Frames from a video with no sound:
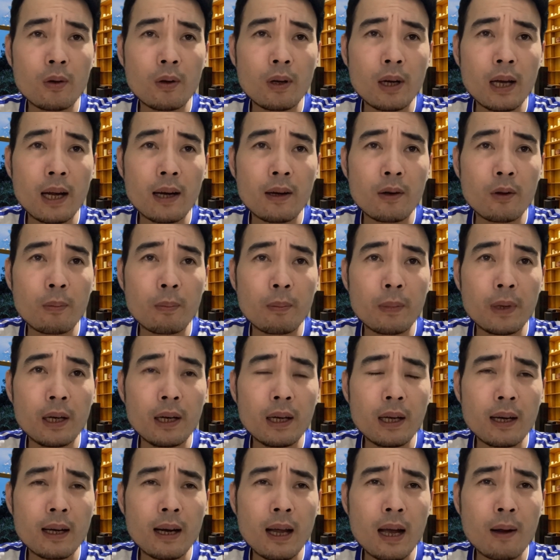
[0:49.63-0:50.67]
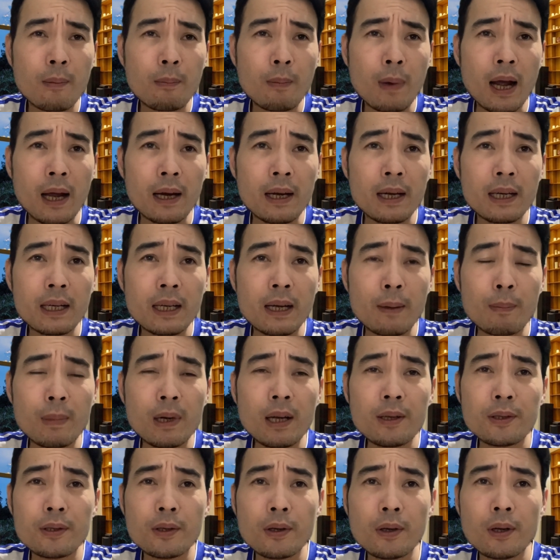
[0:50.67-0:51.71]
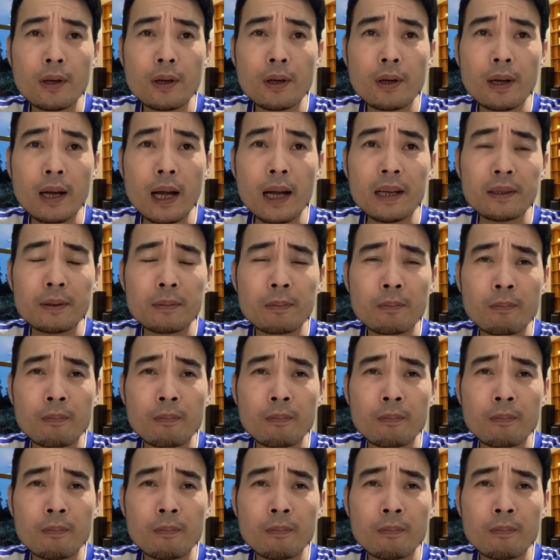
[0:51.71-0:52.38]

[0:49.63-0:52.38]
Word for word: cô Lan đột biến là đang mải đi cắm đất cho khách